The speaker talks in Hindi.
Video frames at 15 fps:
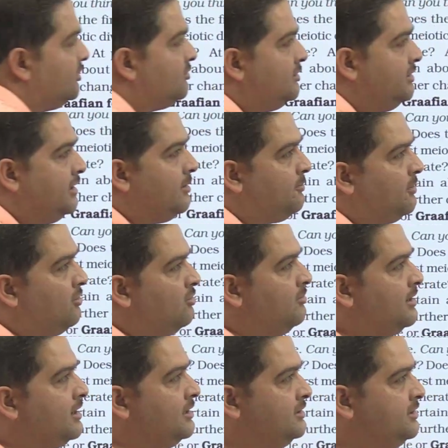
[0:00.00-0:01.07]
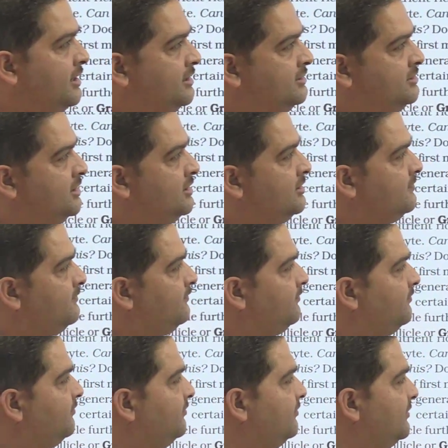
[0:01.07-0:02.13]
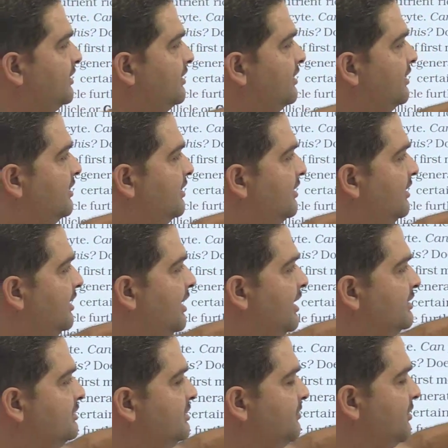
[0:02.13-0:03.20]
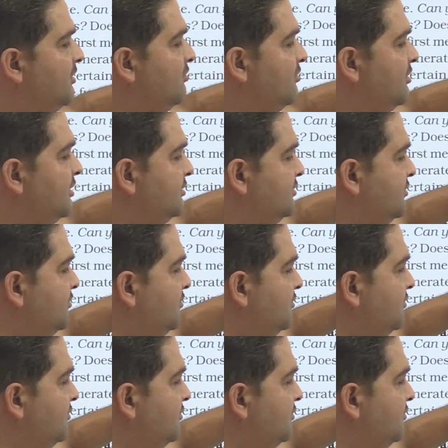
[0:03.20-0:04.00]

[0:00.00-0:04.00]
तो ये अपन लोग बेटा स्ट्रक्चर लास्ट अपन लोगों ने इसको